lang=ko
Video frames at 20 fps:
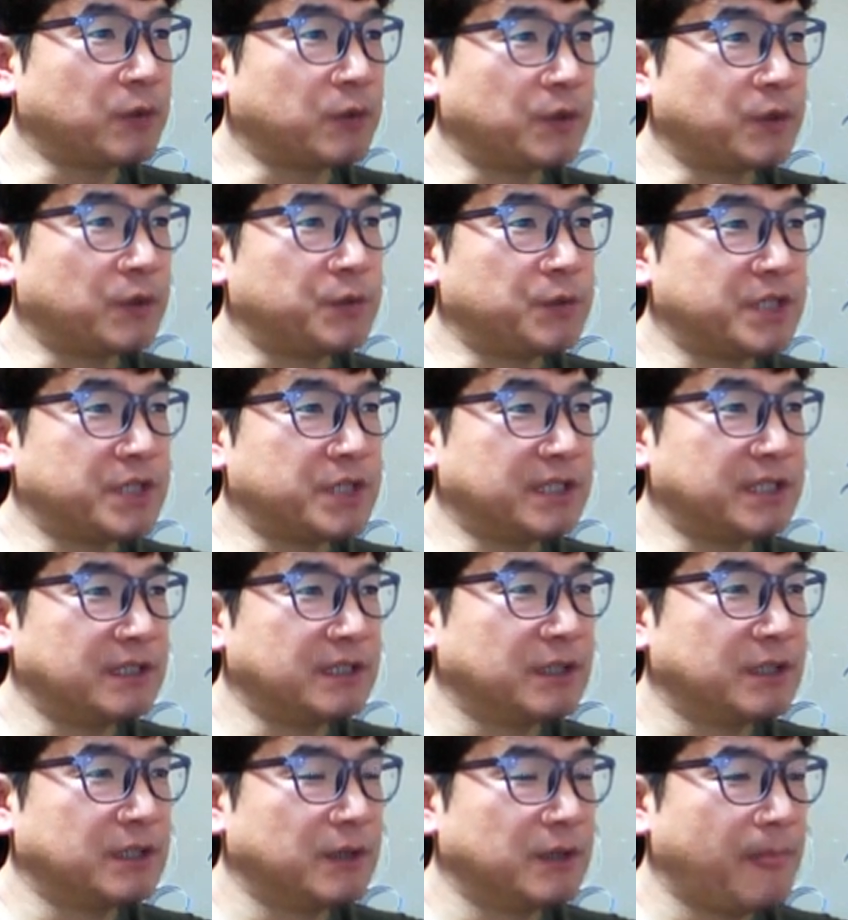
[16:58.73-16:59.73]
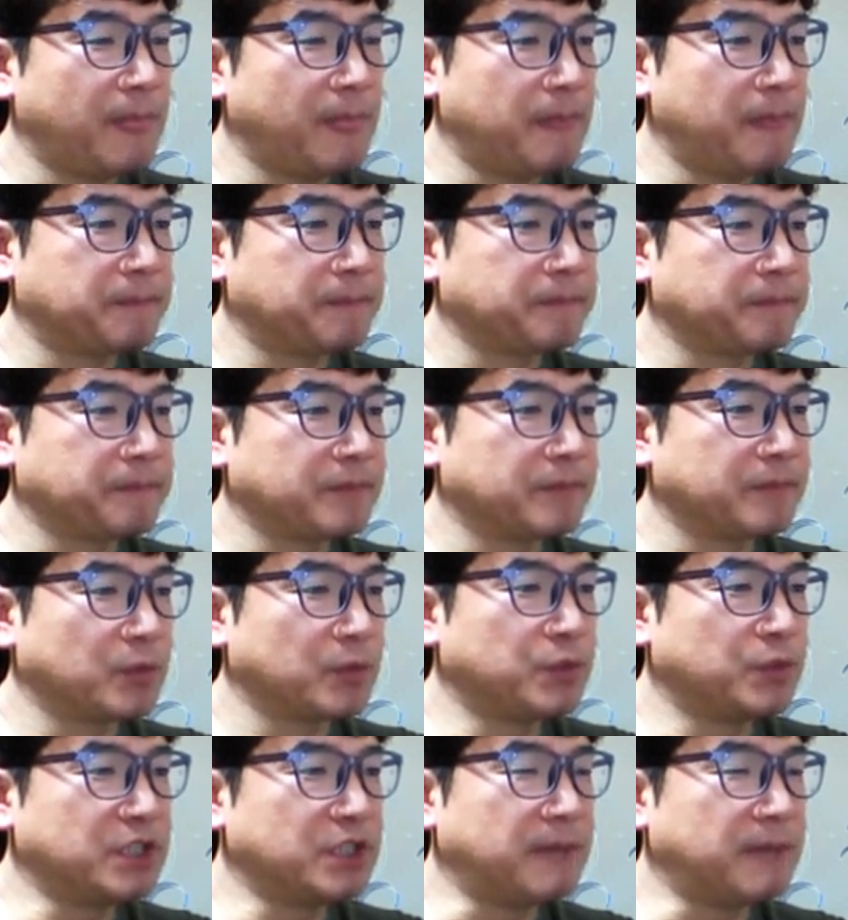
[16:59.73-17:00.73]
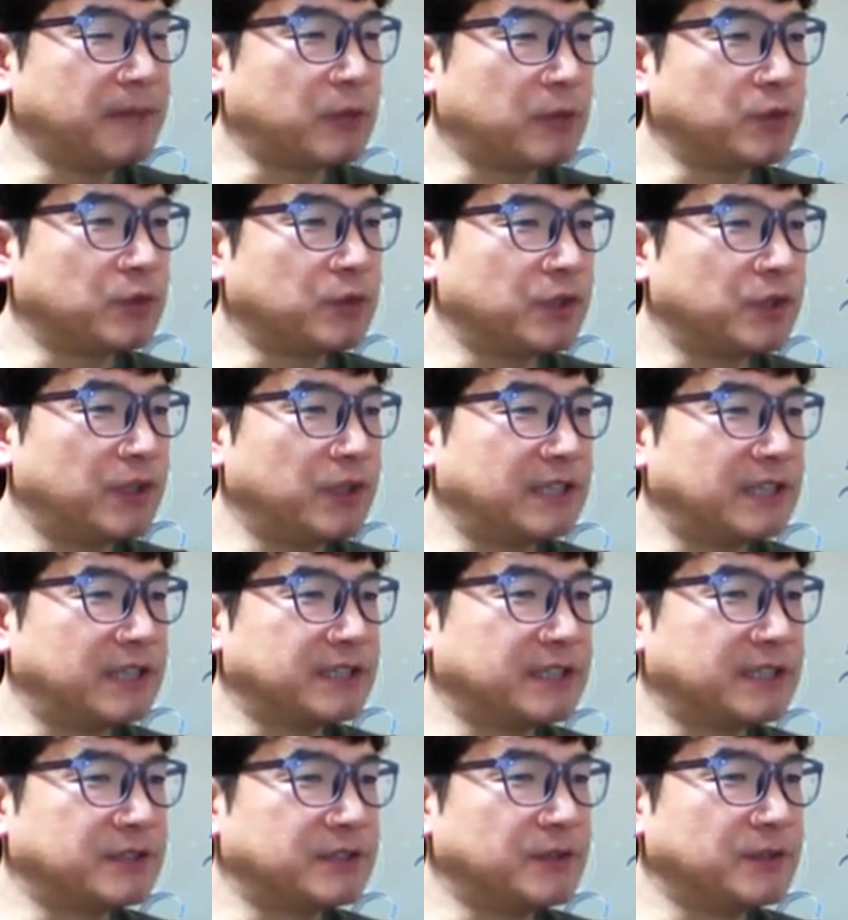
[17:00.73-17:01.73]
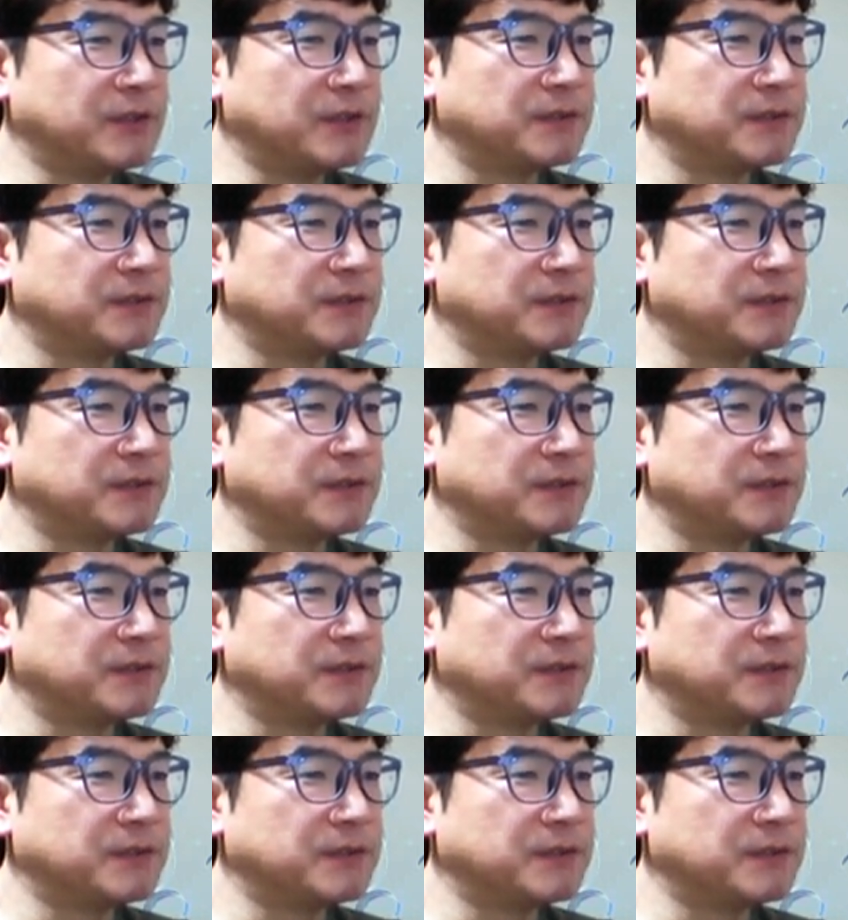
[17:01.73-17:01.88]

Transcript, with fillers: 거예요. 위치를 위치를 바꾸는 거예요. 아시겠죠?